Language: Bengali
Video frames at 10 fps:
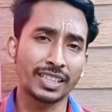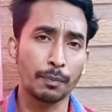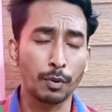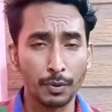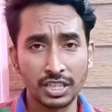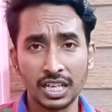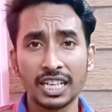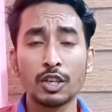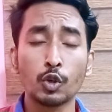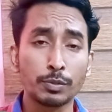একটা প্রফেশনাল
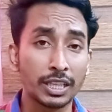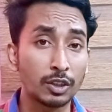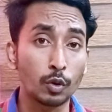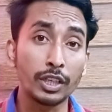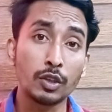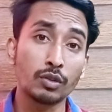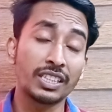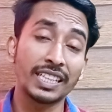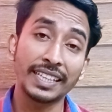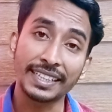ইউটিউব চ্যানেল তৈরি করতে
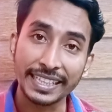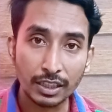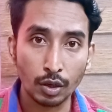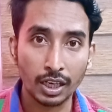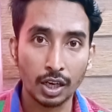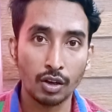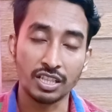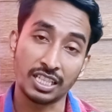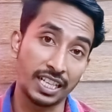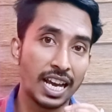গেলে কি দরকার হয়
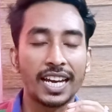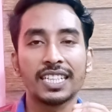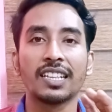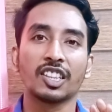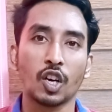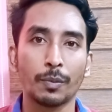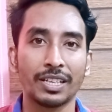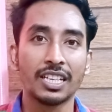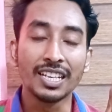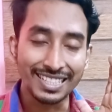সেটা আগে জানতে হবে
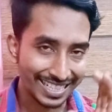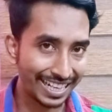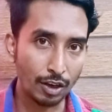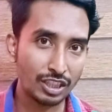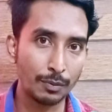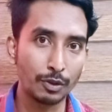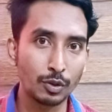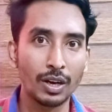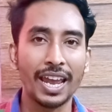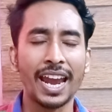সেটা হচ্ছে
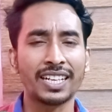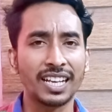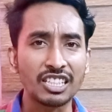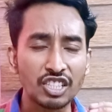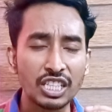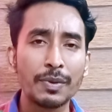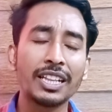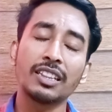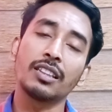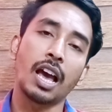বন্ধুরা একটা
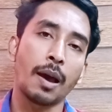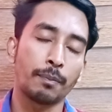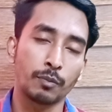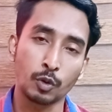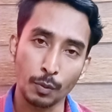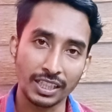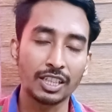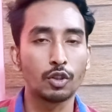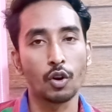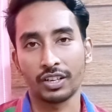জিমেল তোমাদের
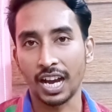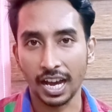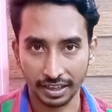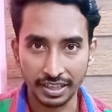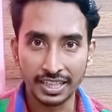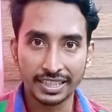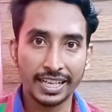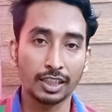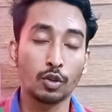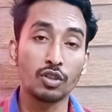দরকার ঠিক
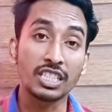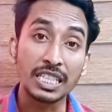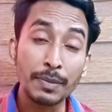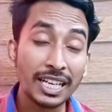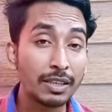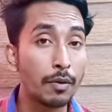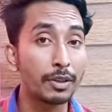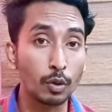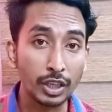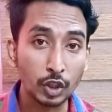আছে তো জিমেল কীভাবে
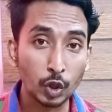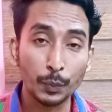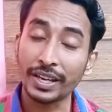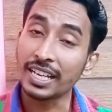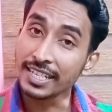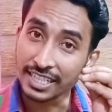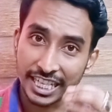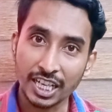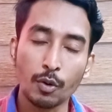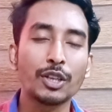তৈরি করবে
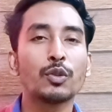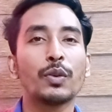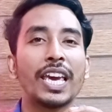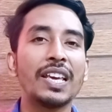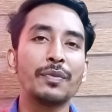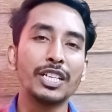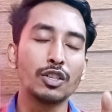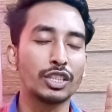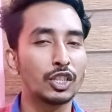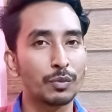সেটাও কিন্তু এই
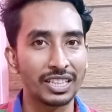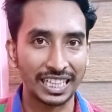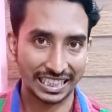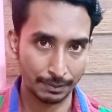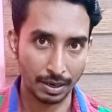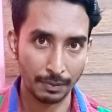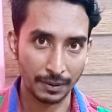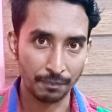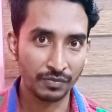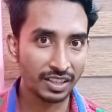ভিডিওতেই তোমরা দেখতে পাবে
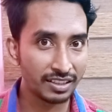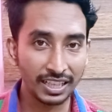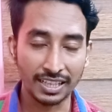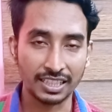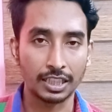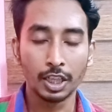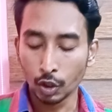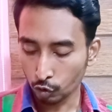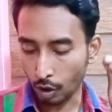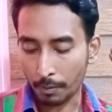ঠিক আছে
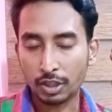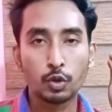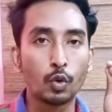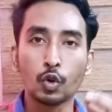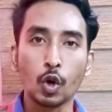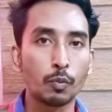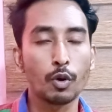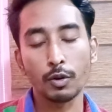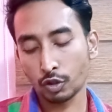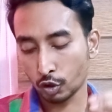তো আমি শুরু করব
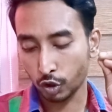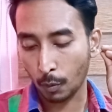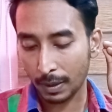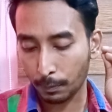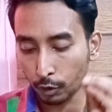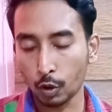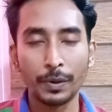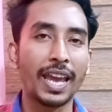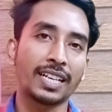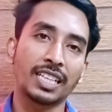সবার
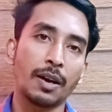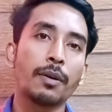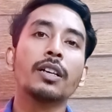প্রথমে একটা